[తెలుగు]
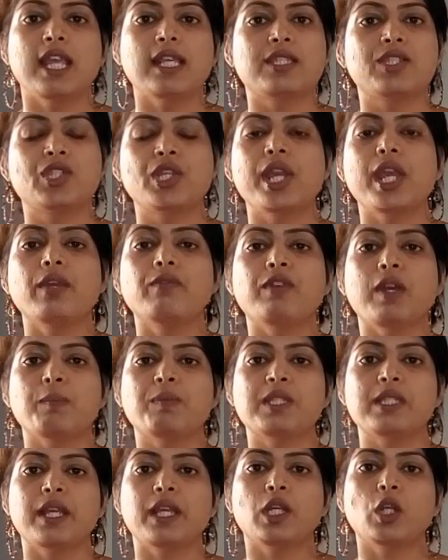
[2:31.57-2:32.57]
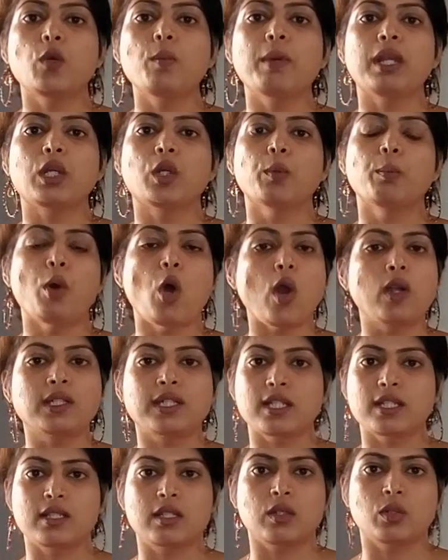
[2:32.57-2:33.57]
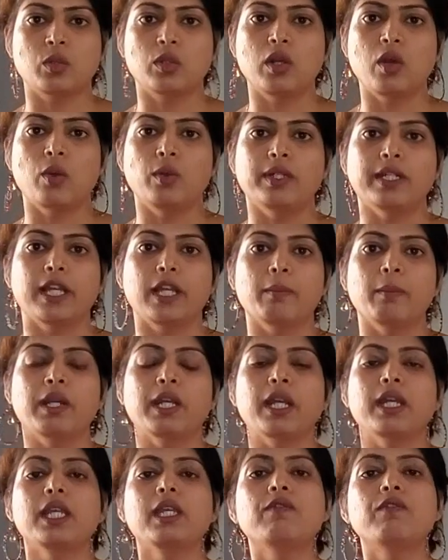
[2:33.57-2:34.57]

ఎస్జిఐ వెబ్సైట్లో మనకు మాక్ టెస్ట్లు కూడా ఉంటాయి అనమాట